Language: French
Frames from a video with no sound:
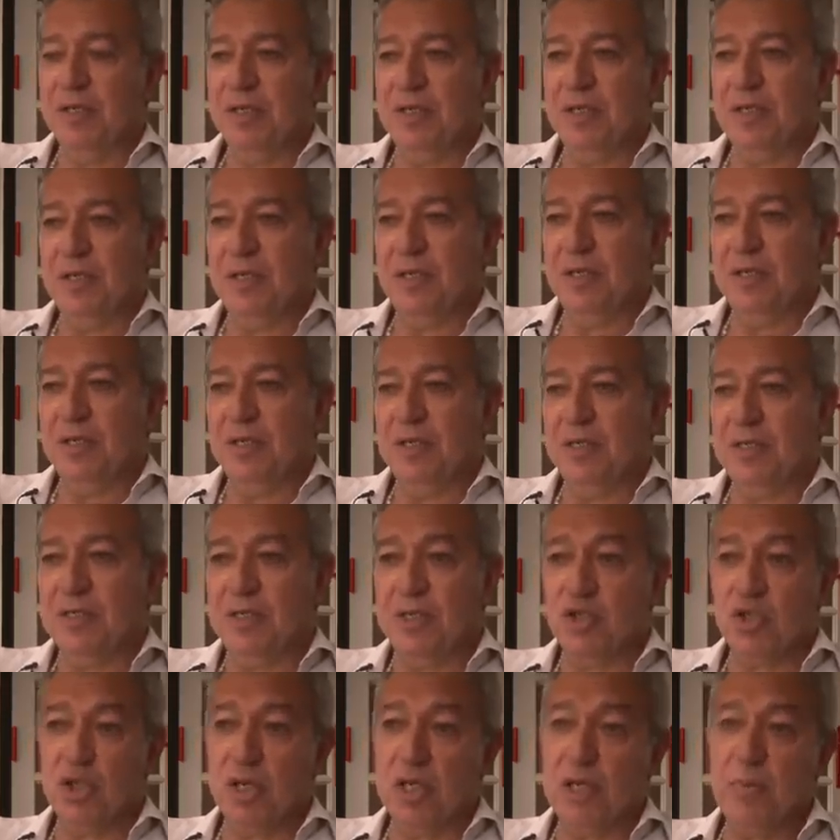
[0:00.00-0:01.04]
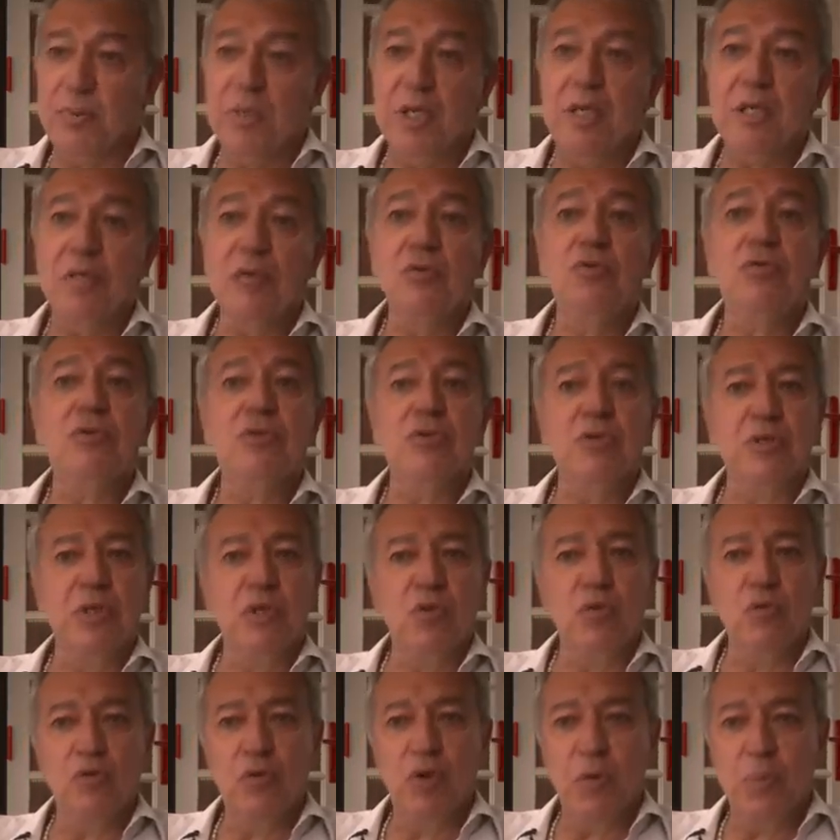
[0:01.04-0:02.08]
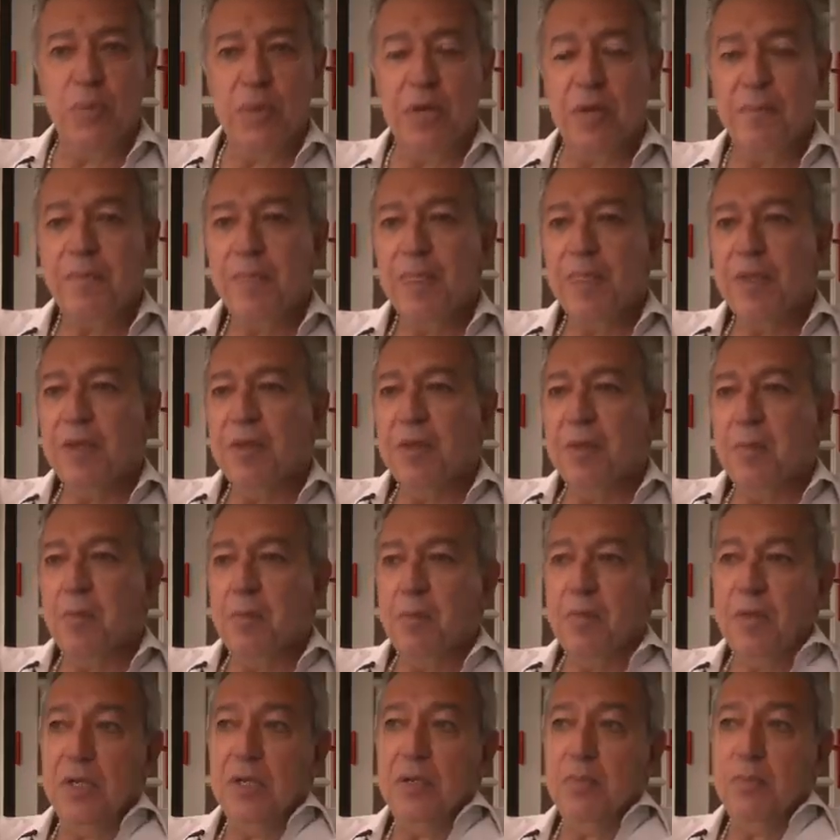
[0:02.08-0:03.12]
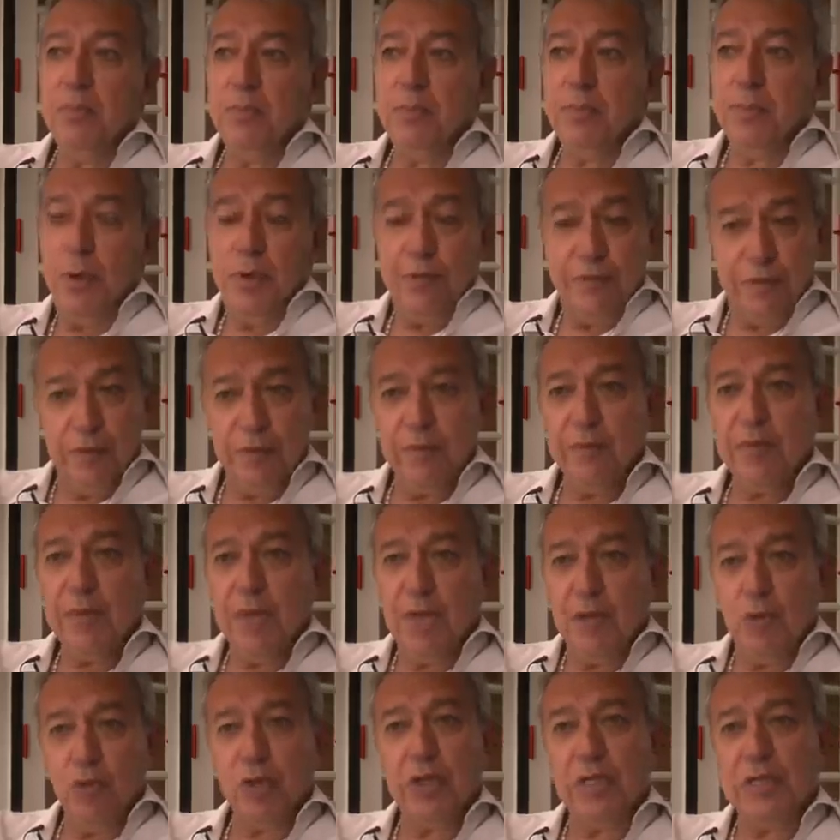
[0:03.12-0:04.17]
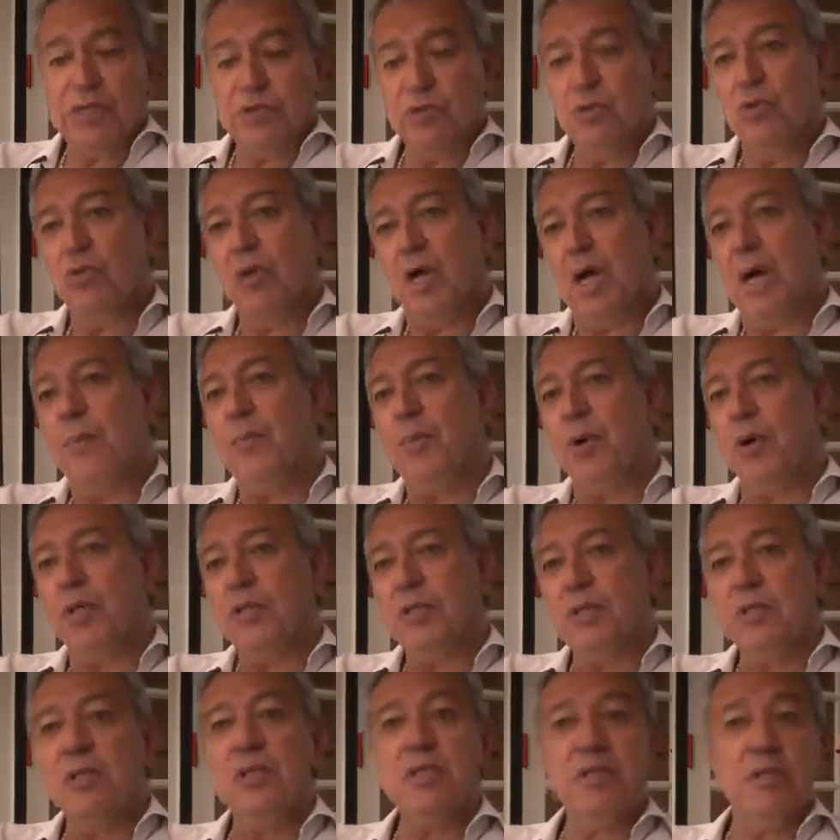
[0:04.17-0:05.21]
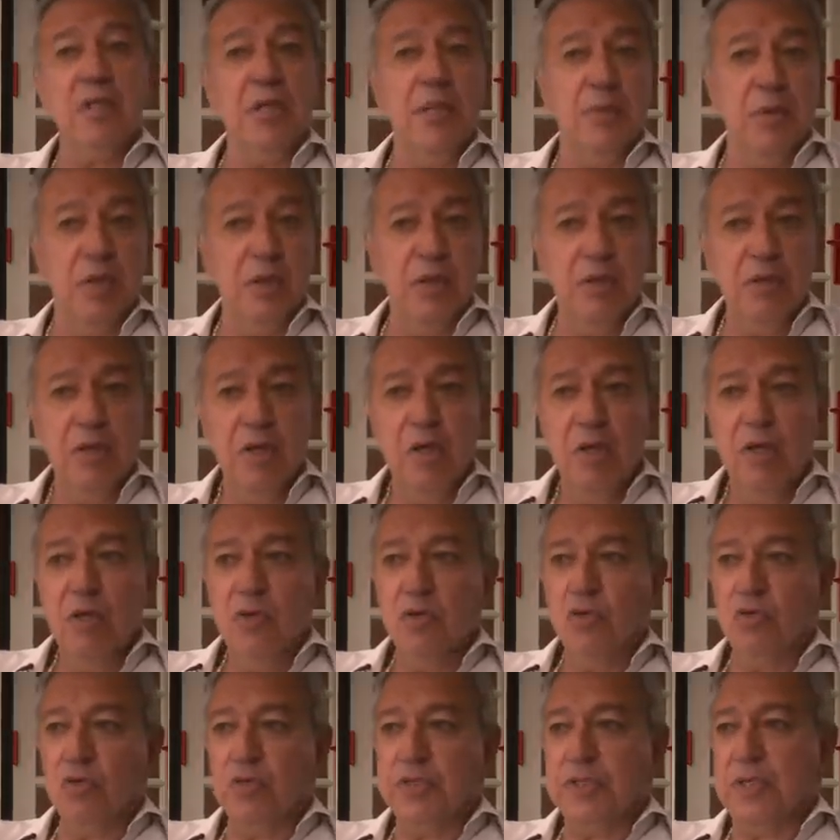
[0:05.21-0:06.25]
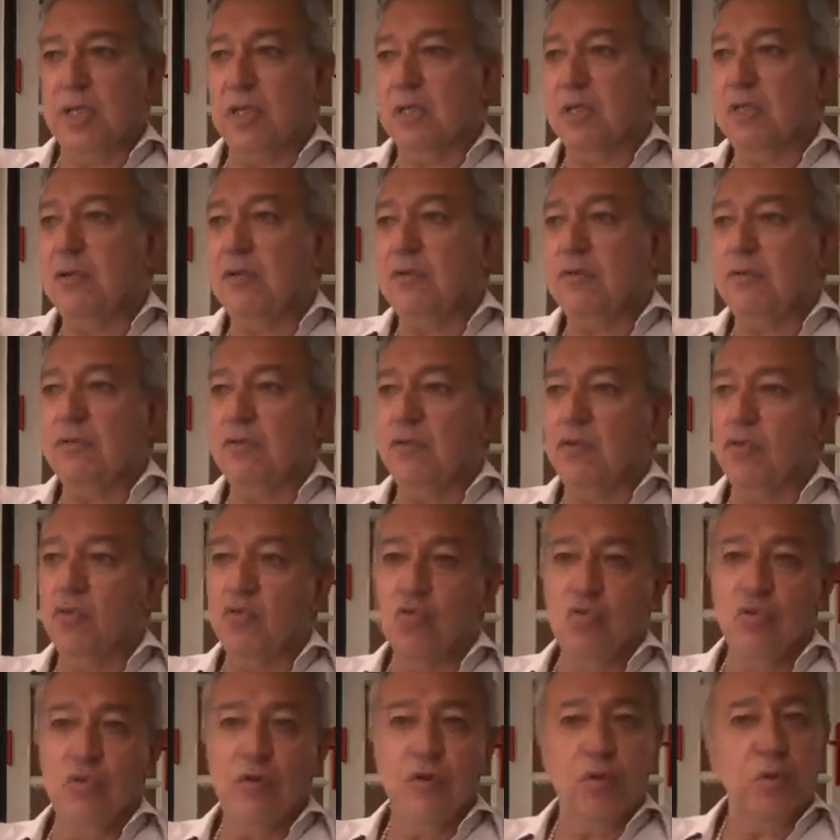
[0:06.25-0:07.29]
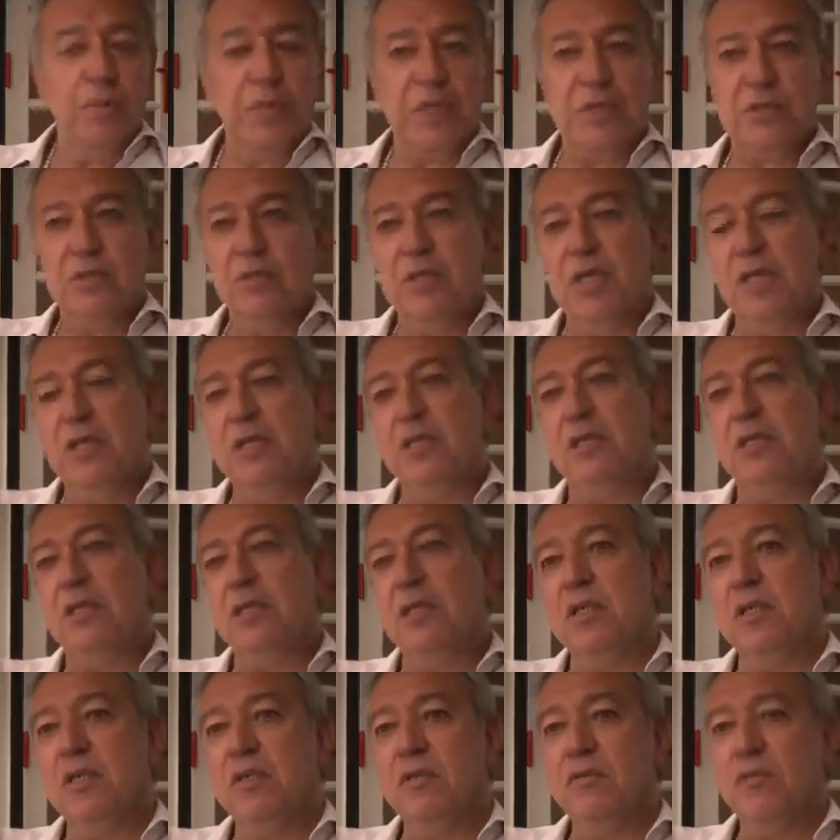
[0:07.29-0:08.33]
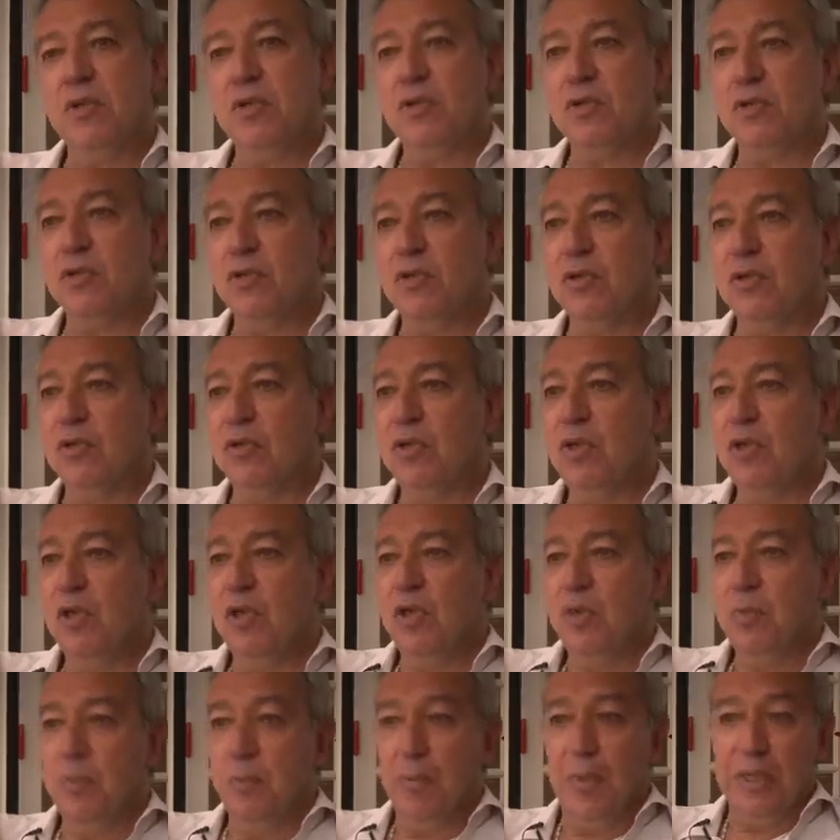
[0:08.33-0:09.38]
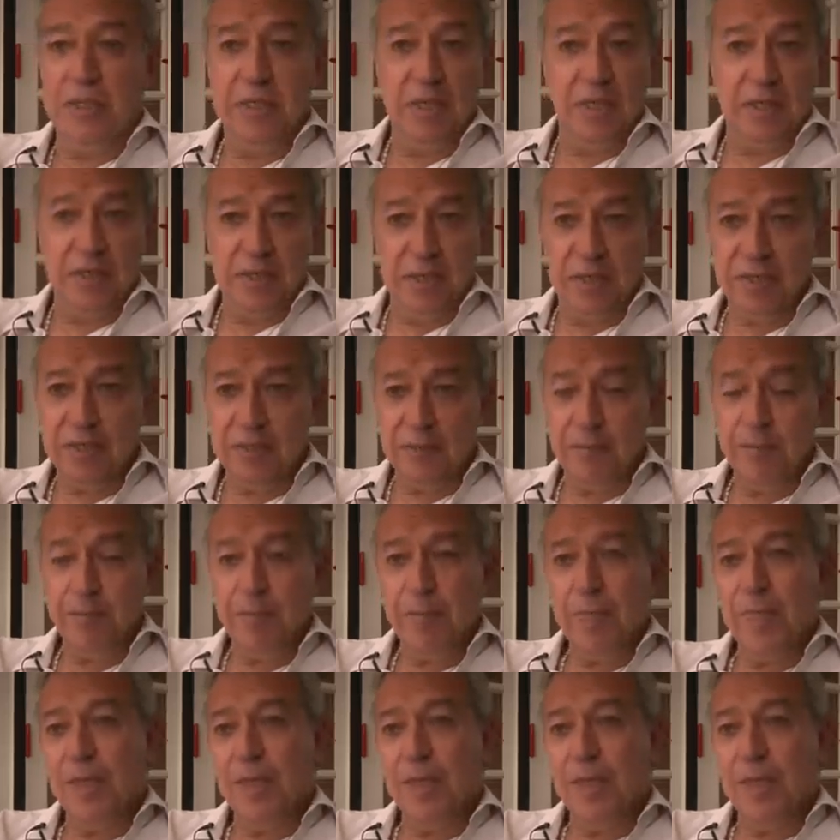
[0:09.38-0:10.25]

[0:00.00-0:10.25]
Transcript: et ces gens-là, bien entendu, ne se découvrent pas, mais peuvent, à l'occasion, rapporter des éléments concernant vos goûts, votre personnalité, votre manière d'être.